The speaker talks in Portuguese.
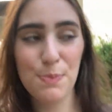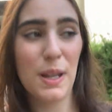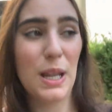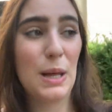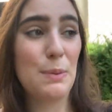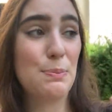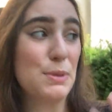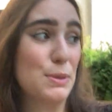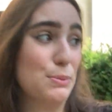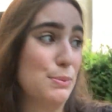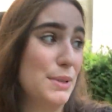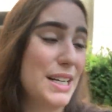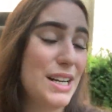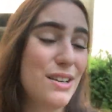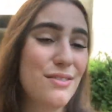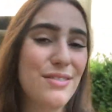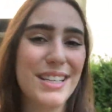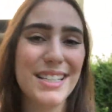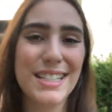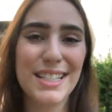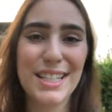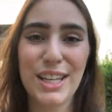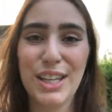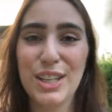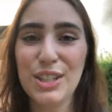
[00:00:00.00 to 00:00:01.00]
Pela primeira
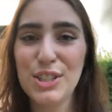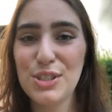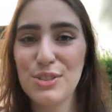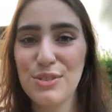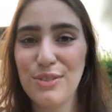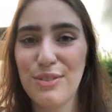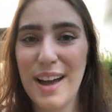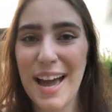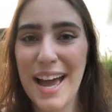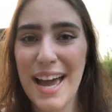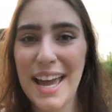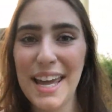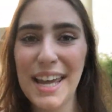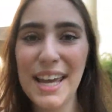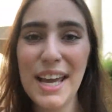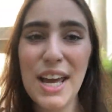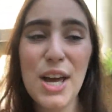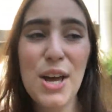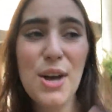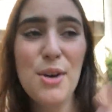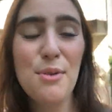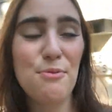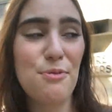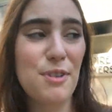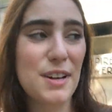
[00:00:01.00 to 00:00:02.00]
vez a gente vai
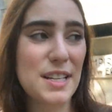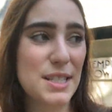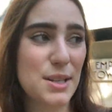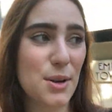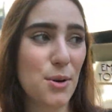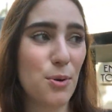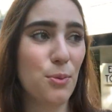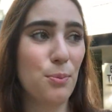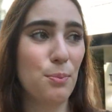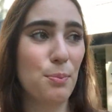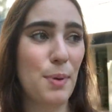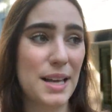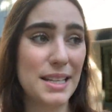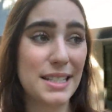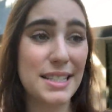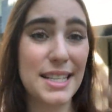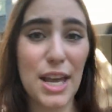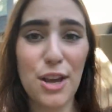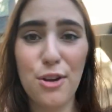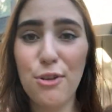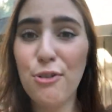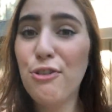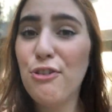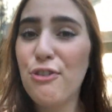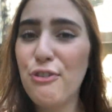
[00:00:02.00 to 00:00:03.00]
fazer um
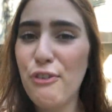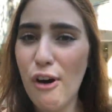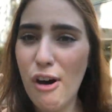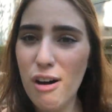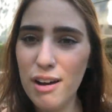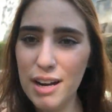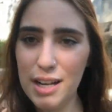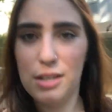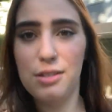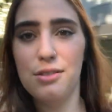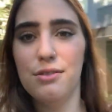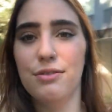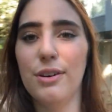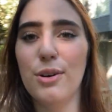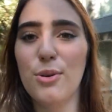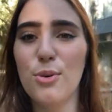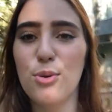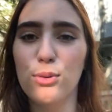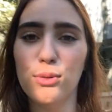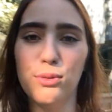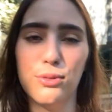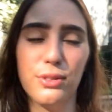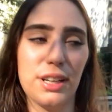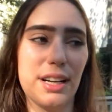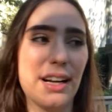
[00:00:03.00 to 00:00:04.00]
passeio fora de
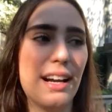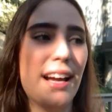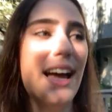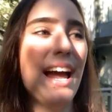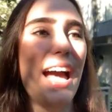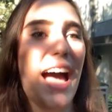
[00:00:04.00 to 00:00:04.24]
Vancouver.